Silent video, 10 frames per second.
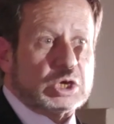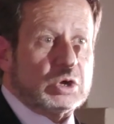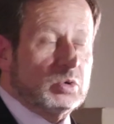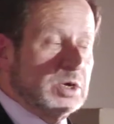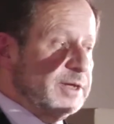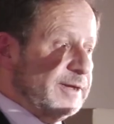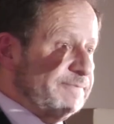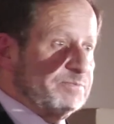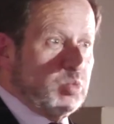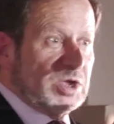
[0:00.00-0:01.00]
Alors,
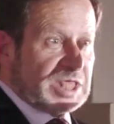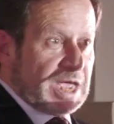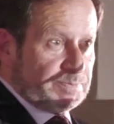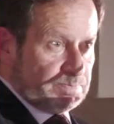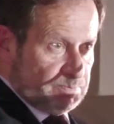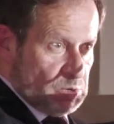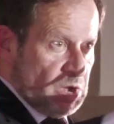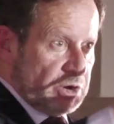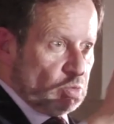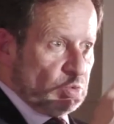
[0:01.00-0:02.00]
donc, cette
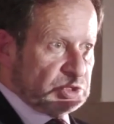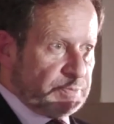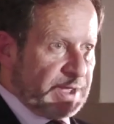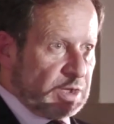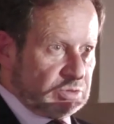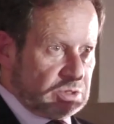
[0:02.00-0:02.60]
publication à laquelle vous avez